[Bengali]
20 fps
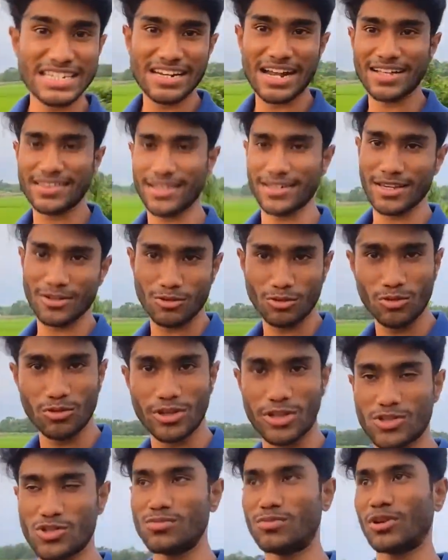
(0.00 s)
না থাকে কোনো
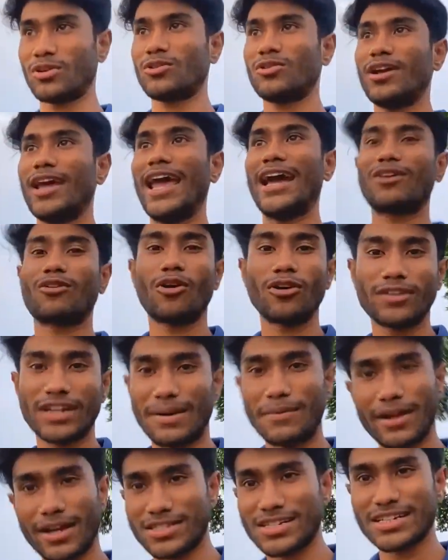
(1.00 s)
কিছু মনে করো এক ঘন্টা
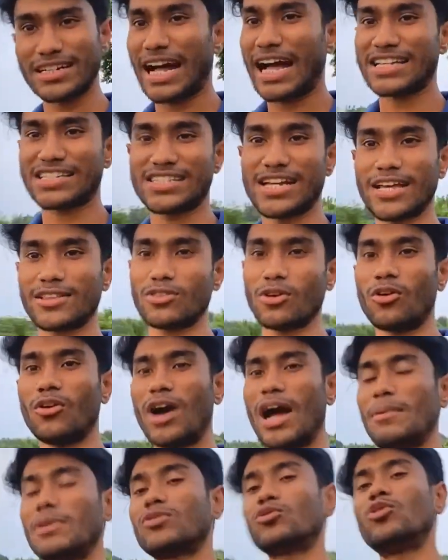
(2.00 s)
আমার কাছে কাজ নাই তো
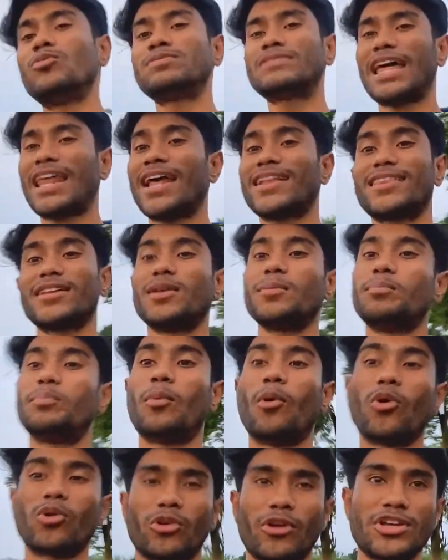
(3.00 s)
আমি খুব তাড়াতাড়ি
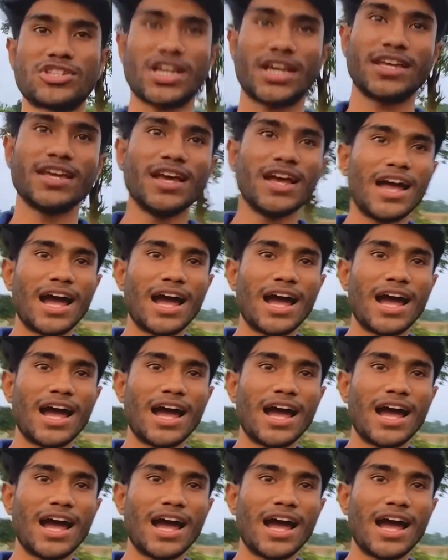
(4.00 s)
বোর হয়ে যাই